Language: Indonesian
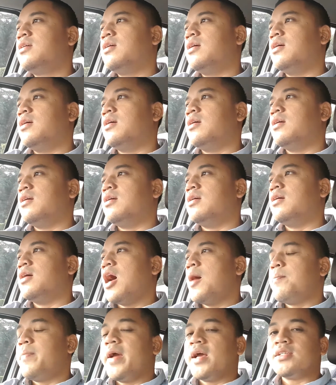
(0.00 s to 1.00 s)
uh,
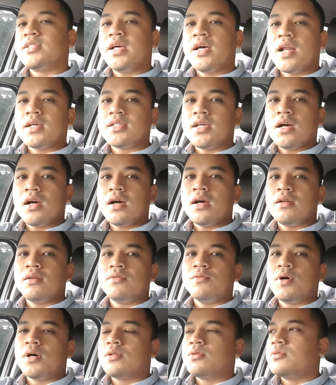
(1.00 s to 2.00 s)
apa yang saya rasakan
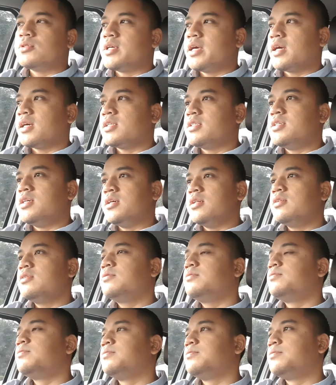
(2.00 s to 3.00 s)
waktu saya kecil.
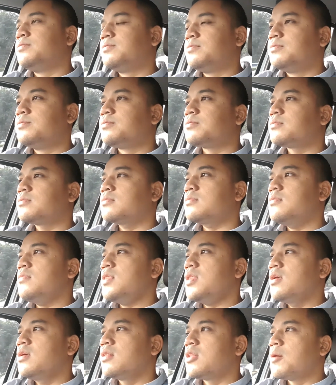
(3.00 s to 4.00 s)

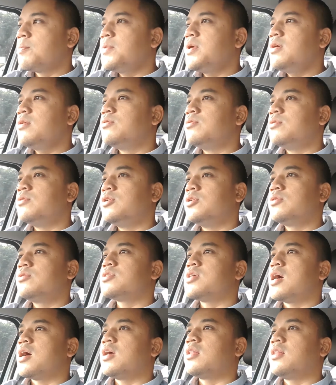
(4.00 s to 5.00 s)
Tapi dulu itu
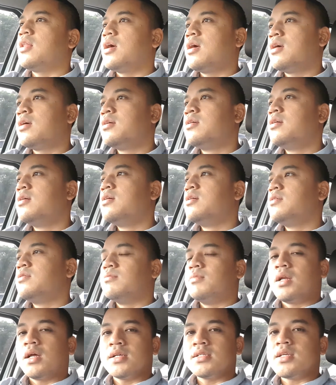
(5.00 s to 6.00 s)
sangatlah
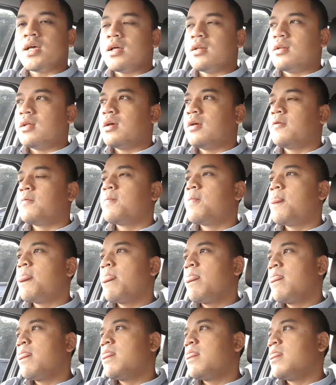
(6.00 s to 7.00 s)
berkesan. Nah,
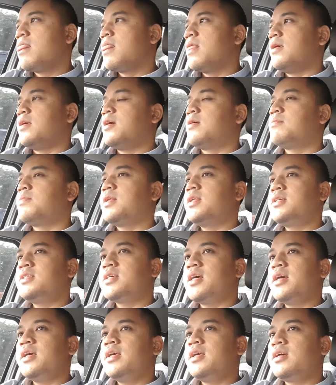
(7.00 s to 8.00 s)
Yang paling
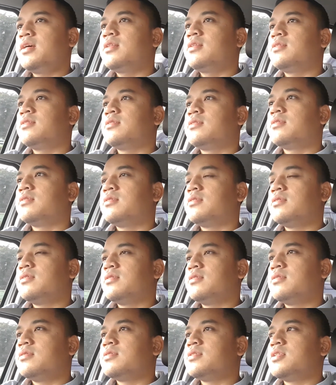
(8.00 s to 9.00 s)
saya ingat
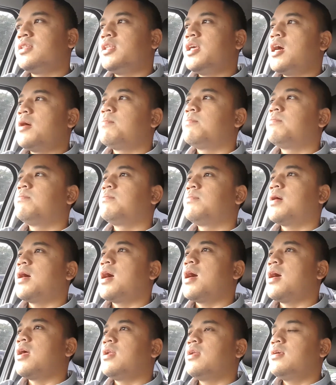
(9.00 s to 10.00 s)
setiap
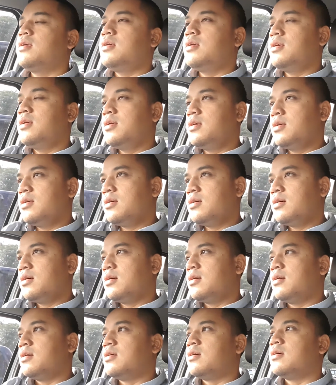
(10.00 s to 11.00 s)
kali
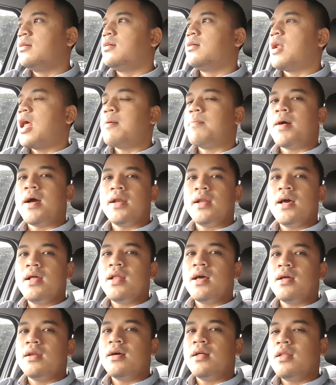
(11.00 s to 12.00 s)
uh, Ramadan
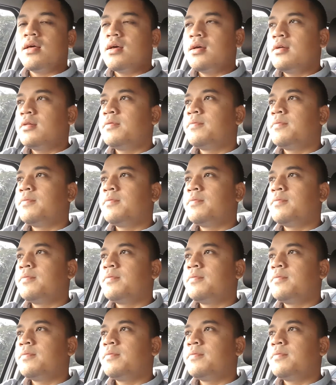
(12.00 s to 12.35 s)
adalah